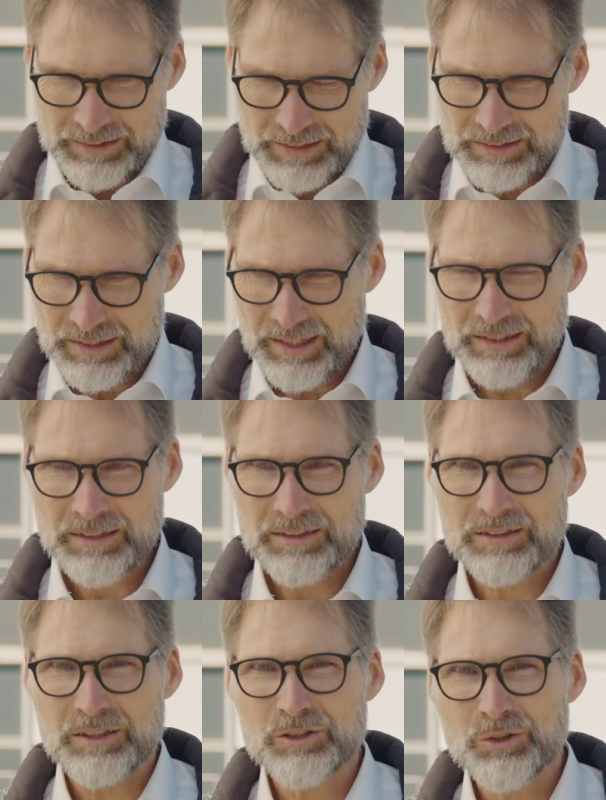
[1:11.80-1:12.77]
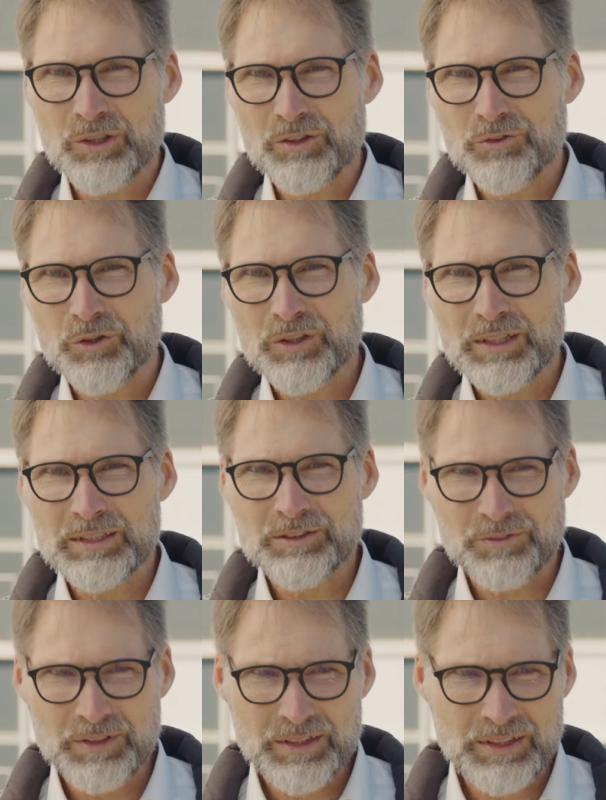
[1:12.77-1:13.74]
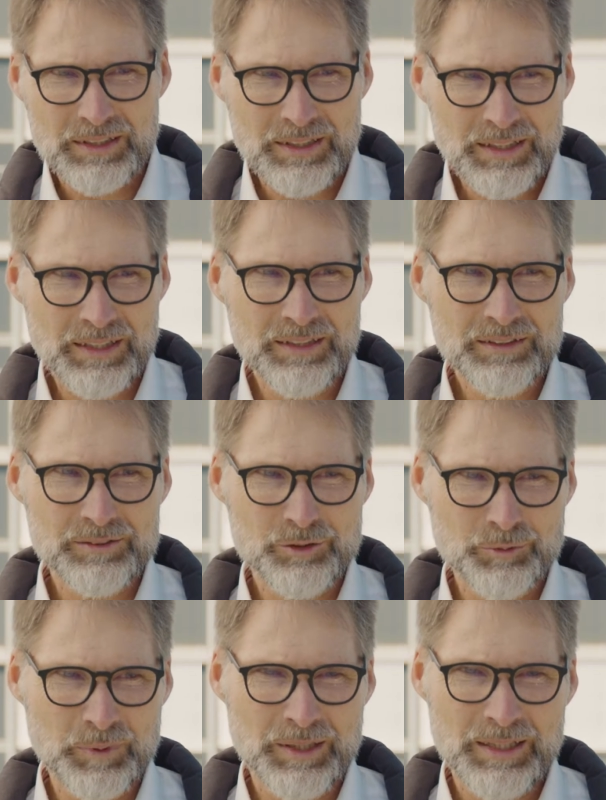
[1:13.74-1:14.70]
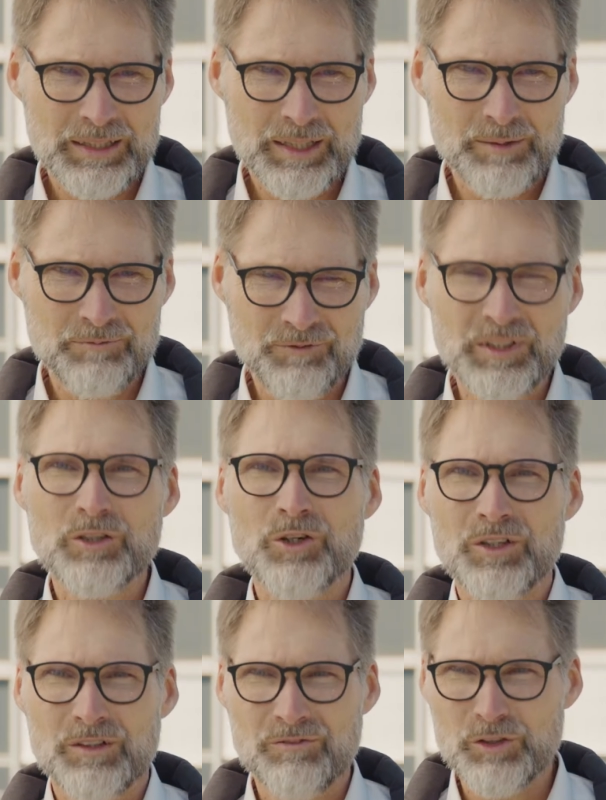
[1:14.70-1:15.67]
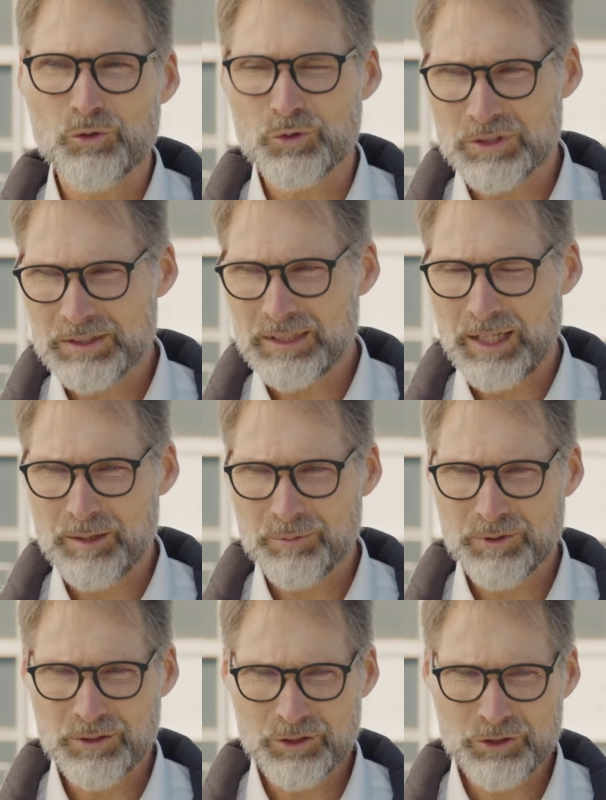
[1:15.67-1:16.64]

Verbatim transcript: Das hat dazu geführt, dass wir hier überlegt haben, wie können wir uns selber